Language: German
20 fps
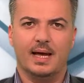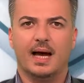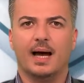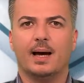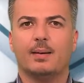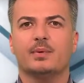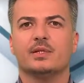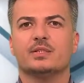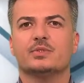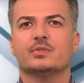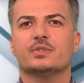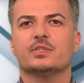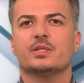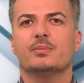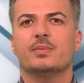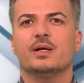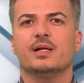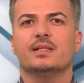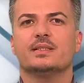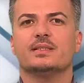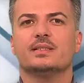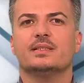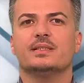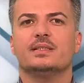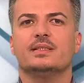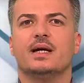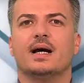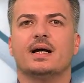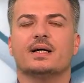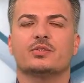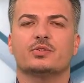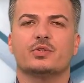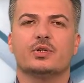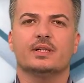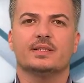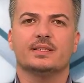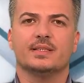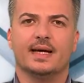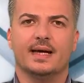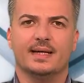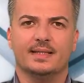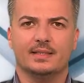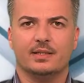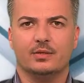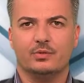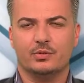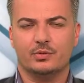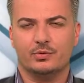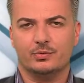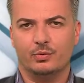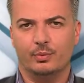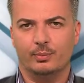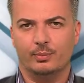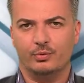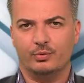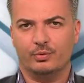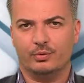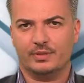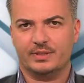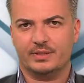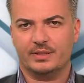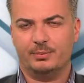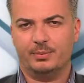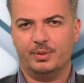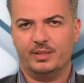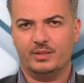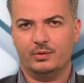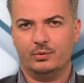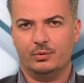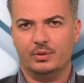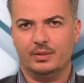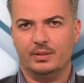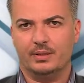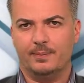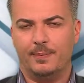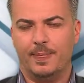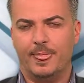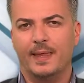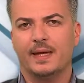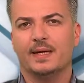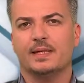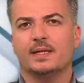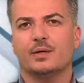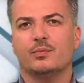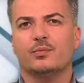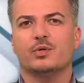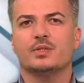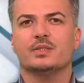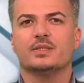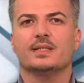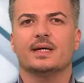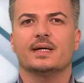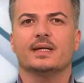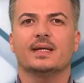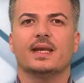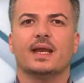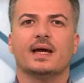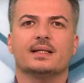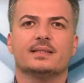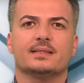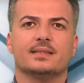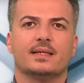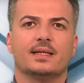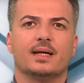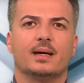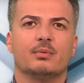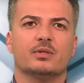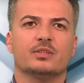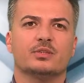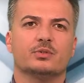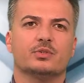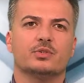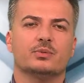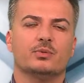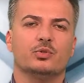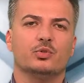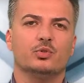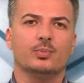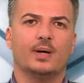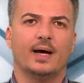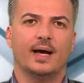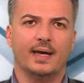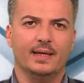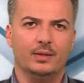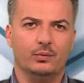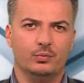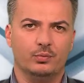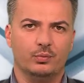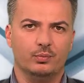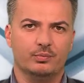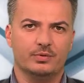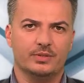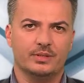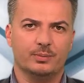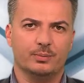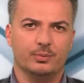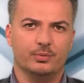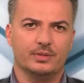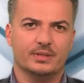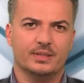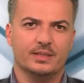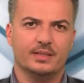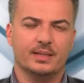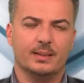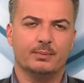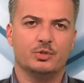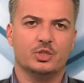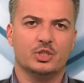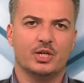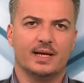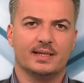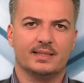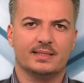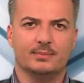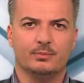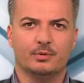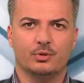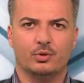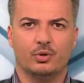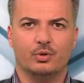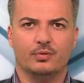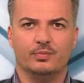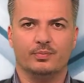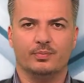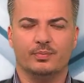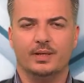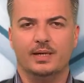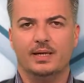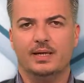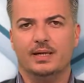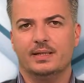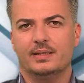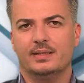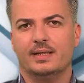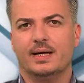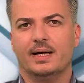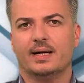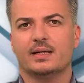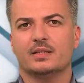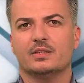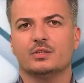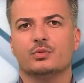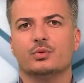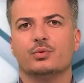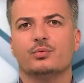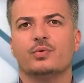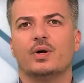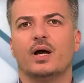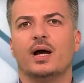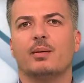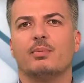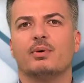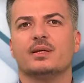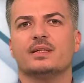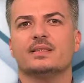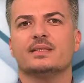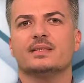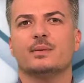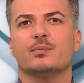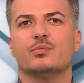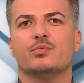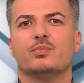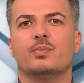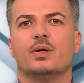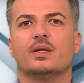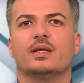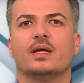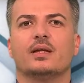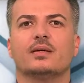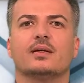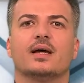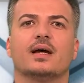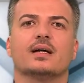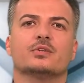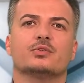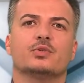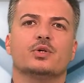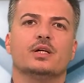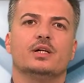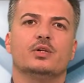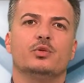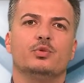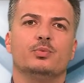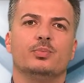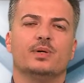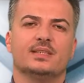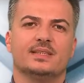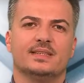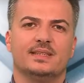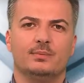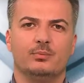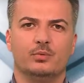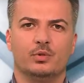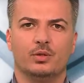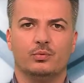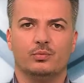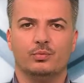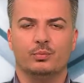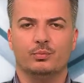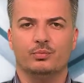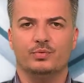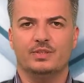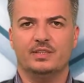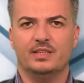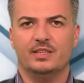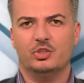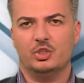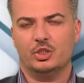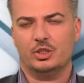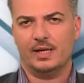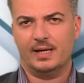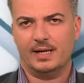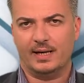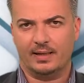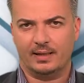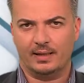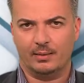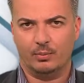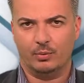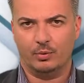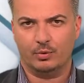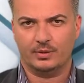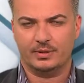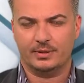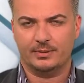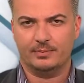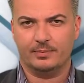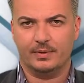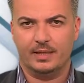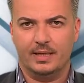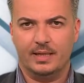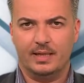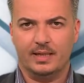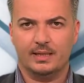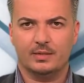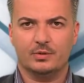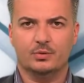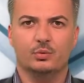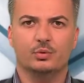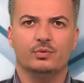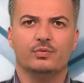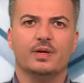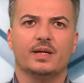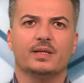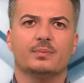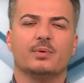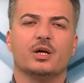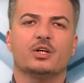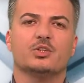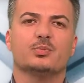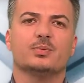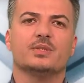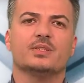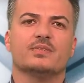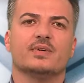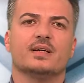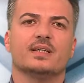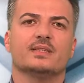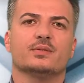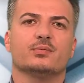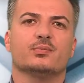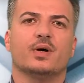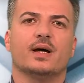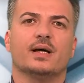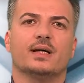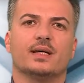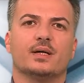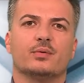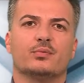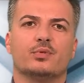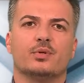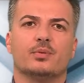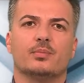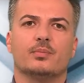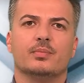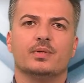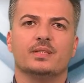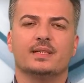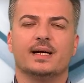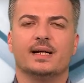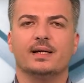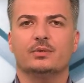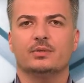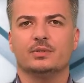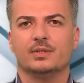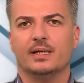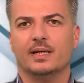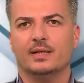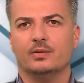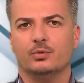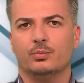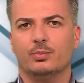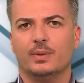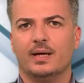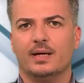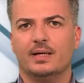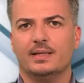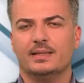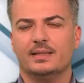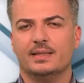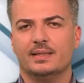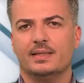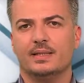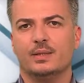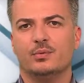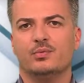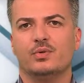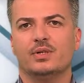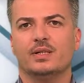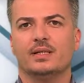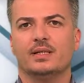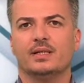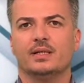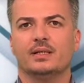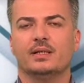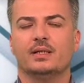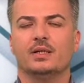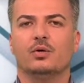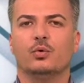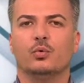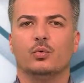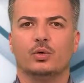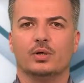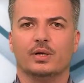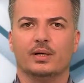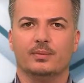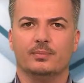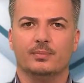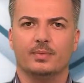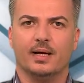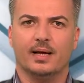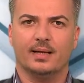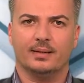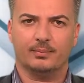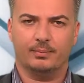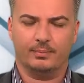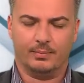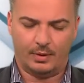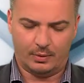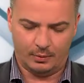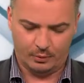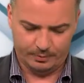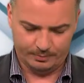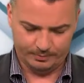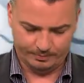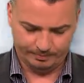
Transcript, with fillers: Arbeitslos gemeldet sind hier aktuell 3.045 Personen. Davon seien Langzeitarbeitslose mit über 51 Prozent am stärksten betroffen. Die Agentur für Arbeit in Senfbert hat aktuell über 750 Stellenangebote. Gesucht werden beispielsweise Fachkräfte im Metall- und Elektrobereich, in der Pflege oder im Gartenbau.